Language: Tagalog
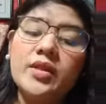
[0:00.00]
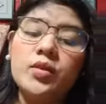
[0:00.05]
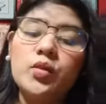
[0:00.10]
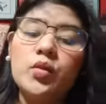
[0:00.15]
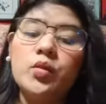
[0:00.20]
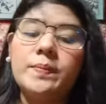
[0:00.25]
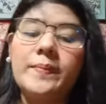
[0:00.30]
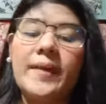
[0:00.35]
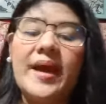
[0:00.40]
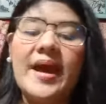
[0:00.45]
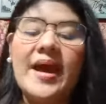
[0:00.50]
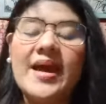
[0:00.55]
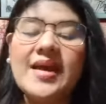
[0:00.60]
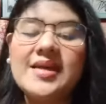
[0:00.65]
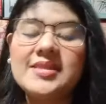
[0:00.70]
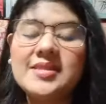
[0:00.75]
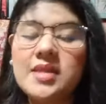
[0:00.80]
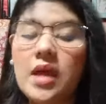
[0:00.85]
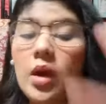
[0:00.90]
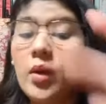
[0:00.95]
pass.
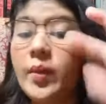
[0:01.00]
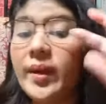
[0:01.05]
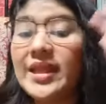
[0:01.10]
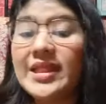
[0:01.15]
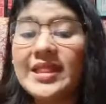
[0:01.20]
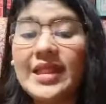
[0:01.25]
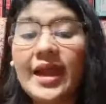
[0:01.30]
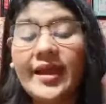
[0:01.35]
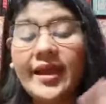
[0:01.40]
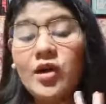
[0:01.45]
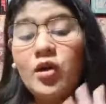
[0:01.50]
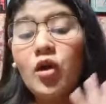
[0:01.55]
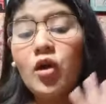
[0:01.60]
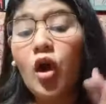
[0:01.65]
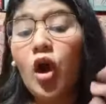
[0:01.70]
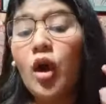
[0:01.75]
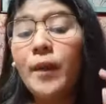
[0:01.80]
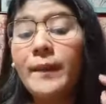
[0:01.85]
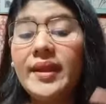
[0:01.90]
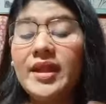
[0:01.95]
ah, wait lang, iko
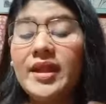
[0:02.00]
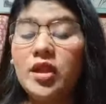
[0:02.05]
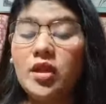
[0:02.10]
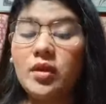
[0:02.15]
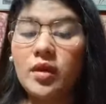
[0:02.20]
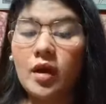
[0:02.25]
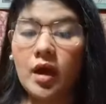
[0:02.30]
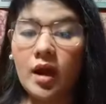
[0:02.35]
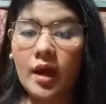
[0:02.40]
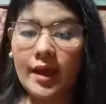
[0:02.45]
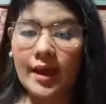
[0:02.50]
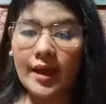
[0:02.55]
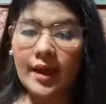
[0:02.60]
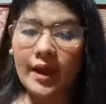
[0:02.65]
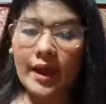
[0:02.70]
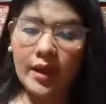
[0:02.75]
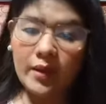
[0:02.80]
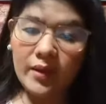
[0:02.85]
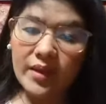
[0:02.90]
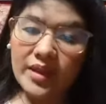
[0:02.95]
comment ko, uh,
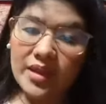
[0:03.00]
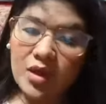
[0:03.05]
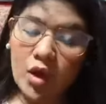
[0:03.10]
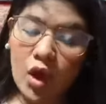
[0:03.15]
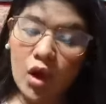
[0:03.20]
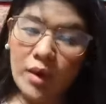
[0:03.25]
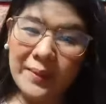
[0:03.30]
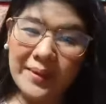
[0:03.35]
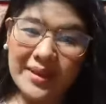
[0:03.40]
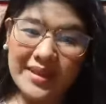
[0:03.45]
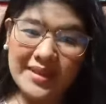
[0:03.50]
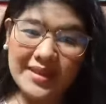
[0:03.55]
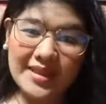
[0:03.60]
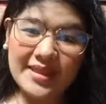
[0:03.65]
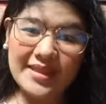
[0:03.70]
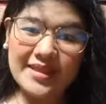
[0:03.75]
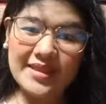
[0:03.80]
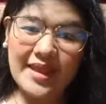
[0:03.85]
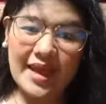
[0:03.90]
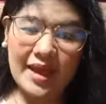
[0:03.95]
I will comment it
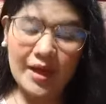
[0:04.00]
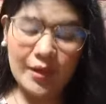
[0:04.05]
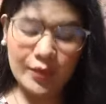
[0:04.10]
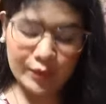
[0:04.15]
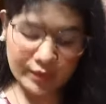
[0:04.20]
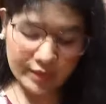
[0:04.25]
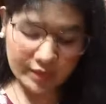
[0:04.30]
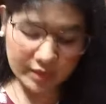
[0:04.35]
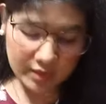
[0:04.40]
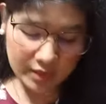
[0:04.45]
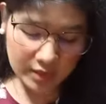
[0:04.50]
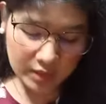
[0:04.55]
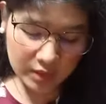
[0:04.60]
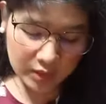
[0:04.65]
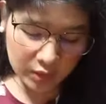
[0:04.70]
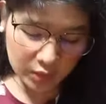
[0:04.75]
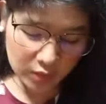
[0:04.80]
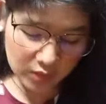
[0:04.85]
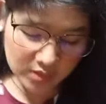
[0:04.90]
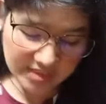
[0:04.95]
down
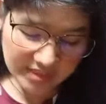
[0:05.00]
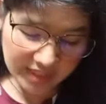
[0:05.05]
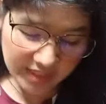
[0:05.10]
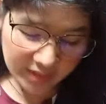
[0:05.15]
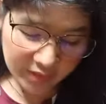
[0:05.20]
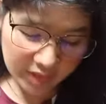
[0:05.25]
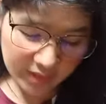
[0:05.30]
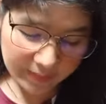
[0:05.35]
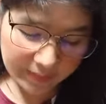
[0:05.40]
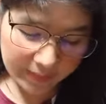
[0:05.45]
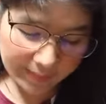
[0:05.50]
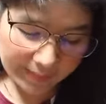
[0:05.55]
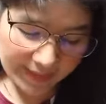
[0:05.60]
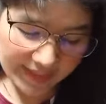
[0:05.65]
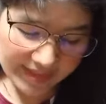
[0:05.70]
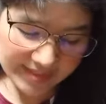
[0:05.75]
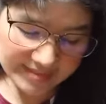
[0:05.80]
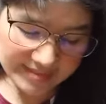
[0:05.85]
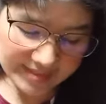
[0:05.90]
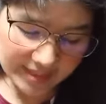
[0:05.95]
kung saan nyo
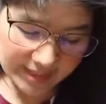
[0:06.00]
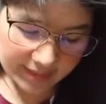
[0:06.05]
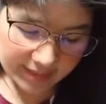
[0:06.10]
ipapasa.